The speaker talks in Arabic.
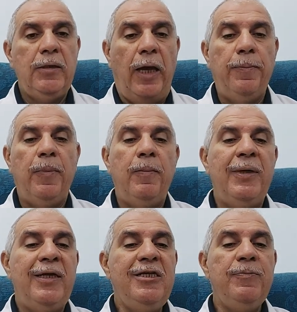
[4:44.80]
طيب
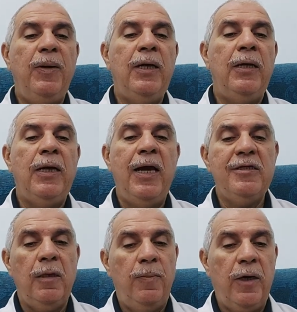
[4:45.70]
بالنسبه
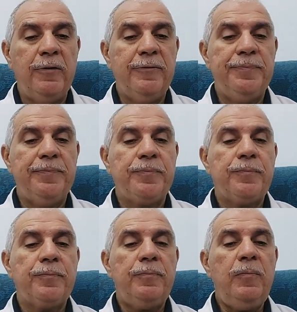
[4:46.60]
لهذا المرض
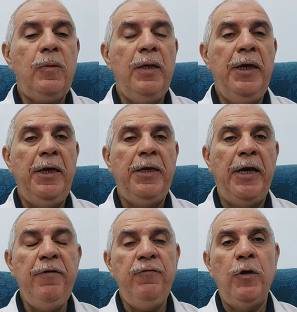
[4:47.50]

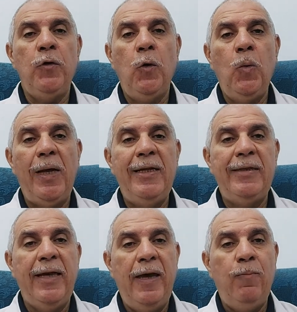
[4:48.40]
احنا عرفنا ان هو
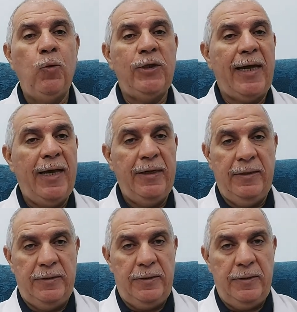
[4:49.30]
التهاب
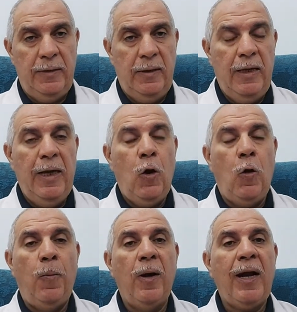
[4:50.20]
متكرر
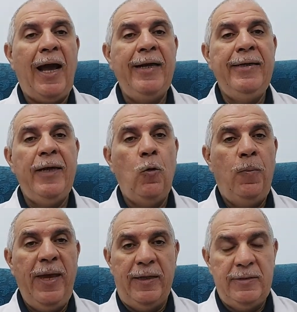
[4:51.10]
عباره عن
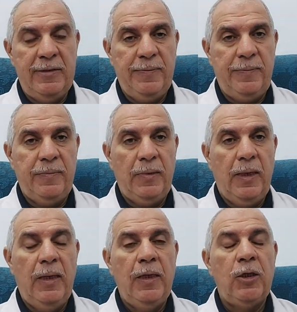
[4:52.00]
نوبات
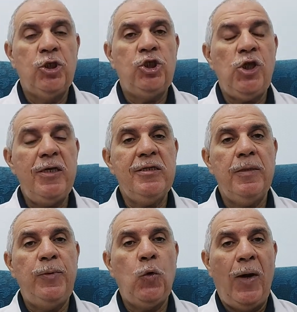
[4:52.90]

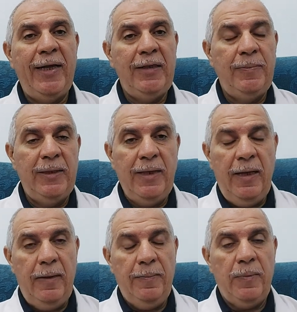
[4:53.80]
الشخص بيعاني
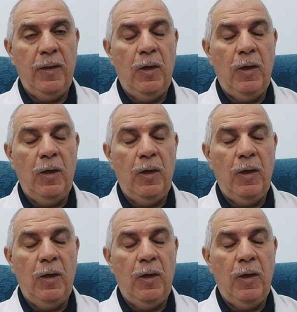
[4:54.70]
منها